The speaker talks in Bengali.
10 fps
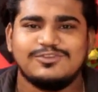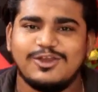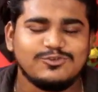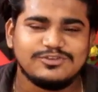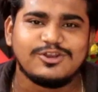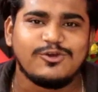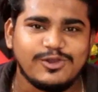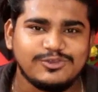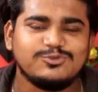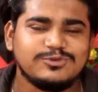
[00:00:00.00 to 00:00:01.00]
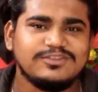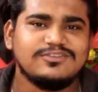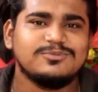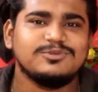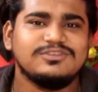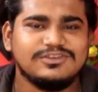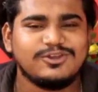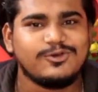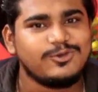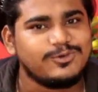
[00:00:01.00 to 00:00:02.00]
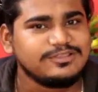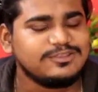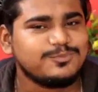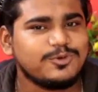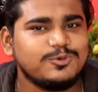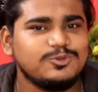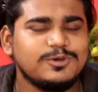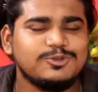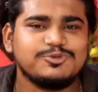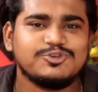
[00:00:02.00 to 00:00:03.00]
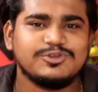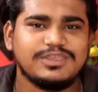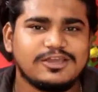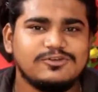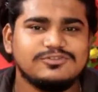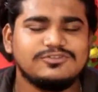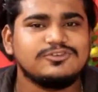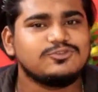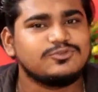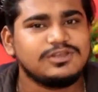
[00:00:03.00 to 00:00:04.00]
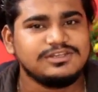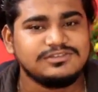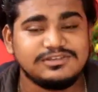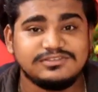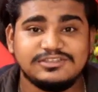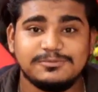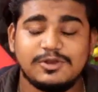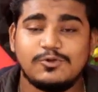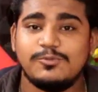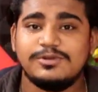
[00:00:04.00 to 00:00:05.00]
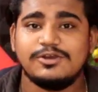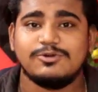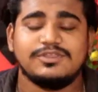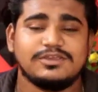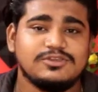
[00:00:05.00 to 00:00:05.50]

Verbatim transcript: জানো যেটা হয় স্টুডেন্টদের মধ্যে যেটা হয় অনেক দিন পর বন্ধুবান্ধবের সঙ্গে দেখা হচ্ছে সোশ্যাল ডিস্টেন্সিং বা কোভিডের কথা